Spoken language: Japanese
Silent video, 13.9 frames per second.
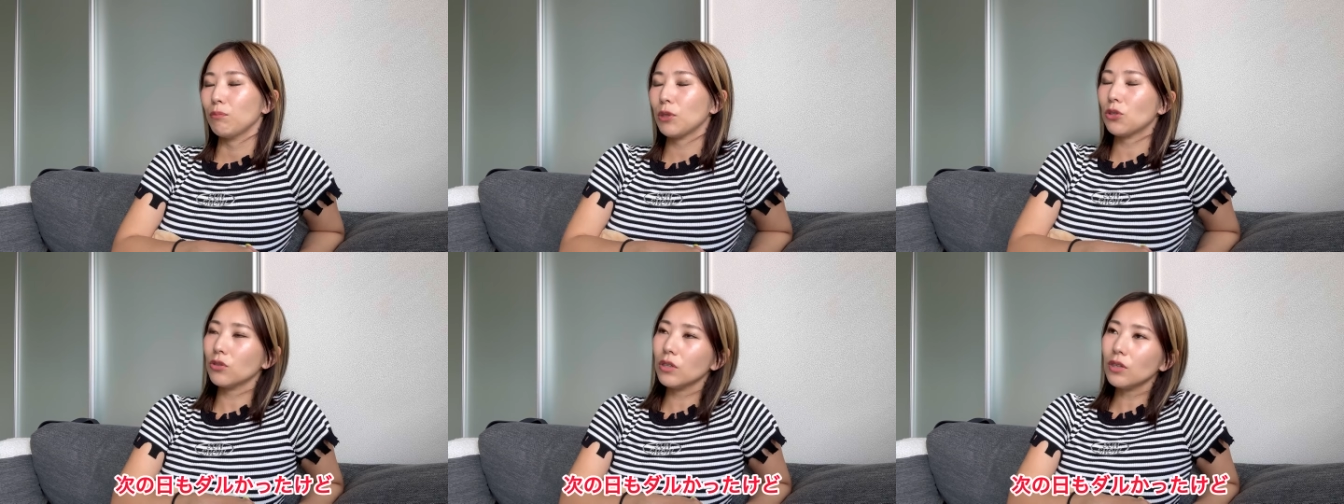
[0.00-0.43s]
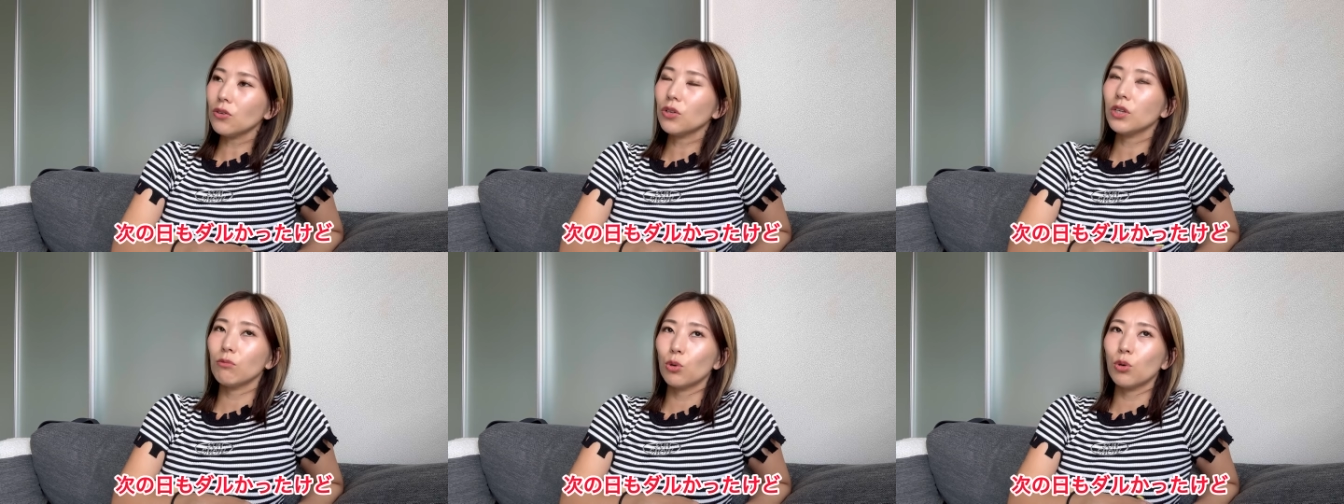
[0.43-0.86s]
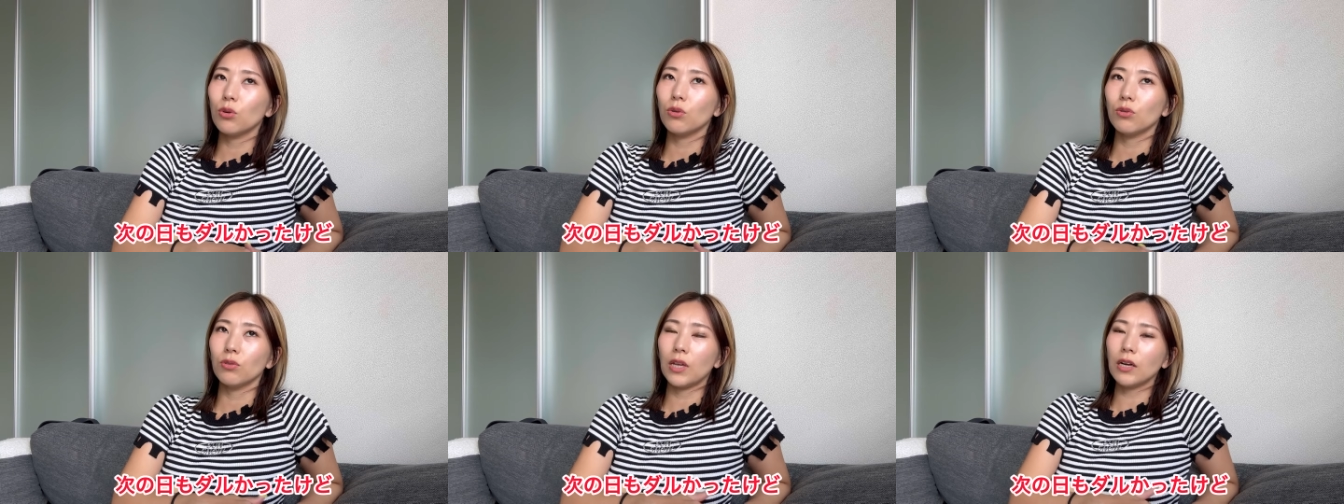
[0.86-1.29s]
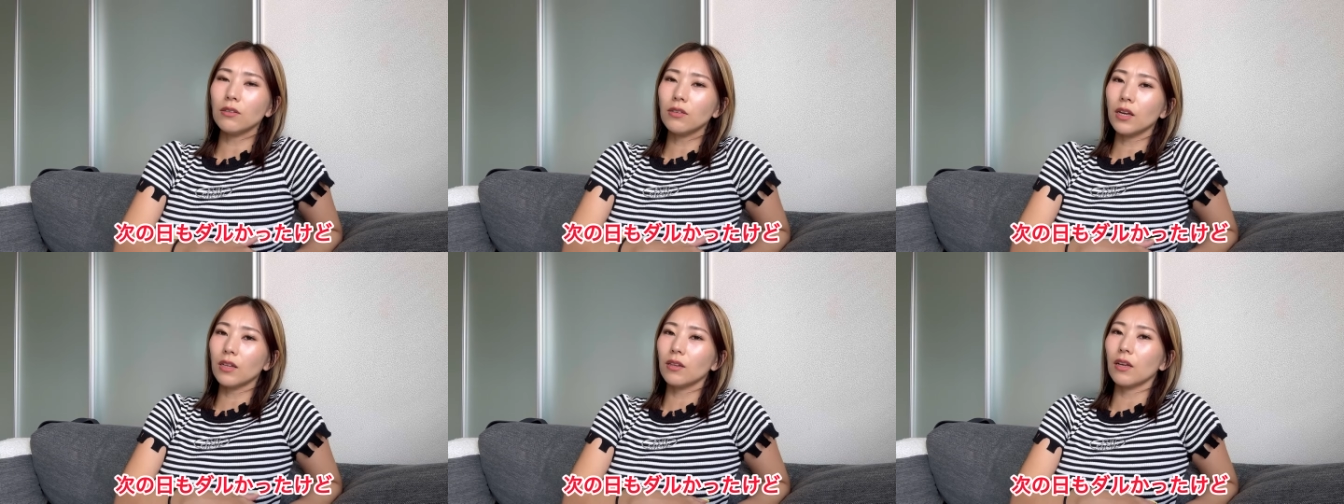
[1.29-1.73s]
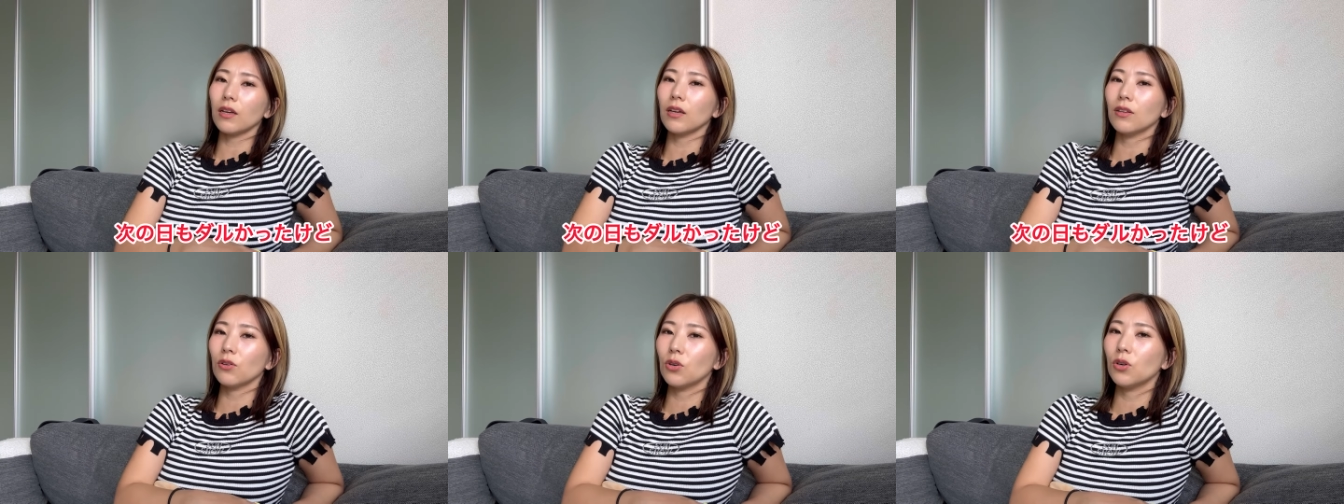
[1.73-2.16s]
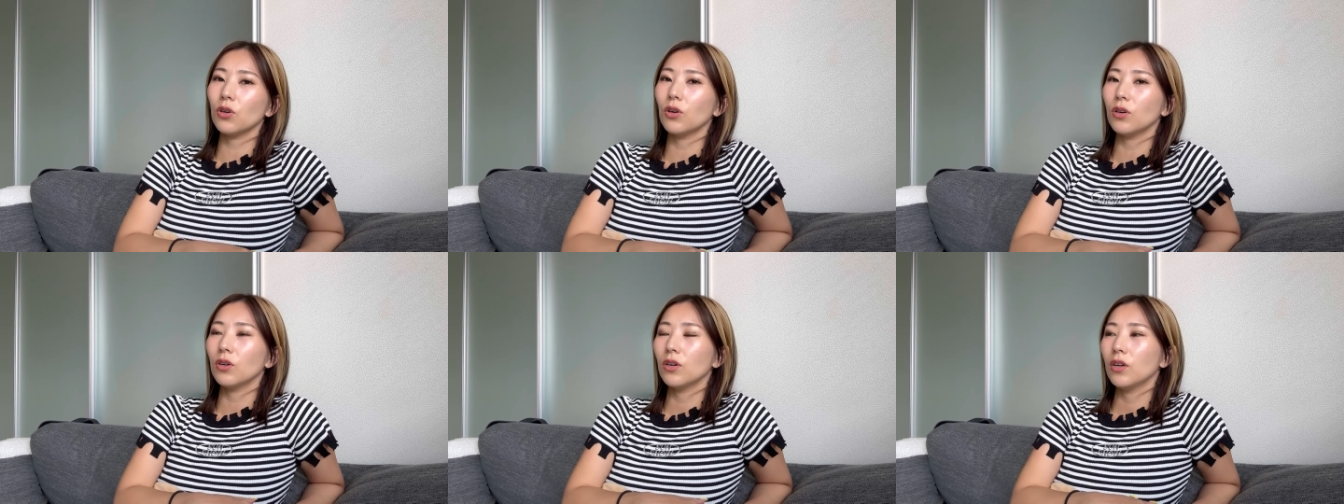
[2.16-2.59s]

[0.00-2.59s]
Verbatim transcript: あ、次の日もだるかったけど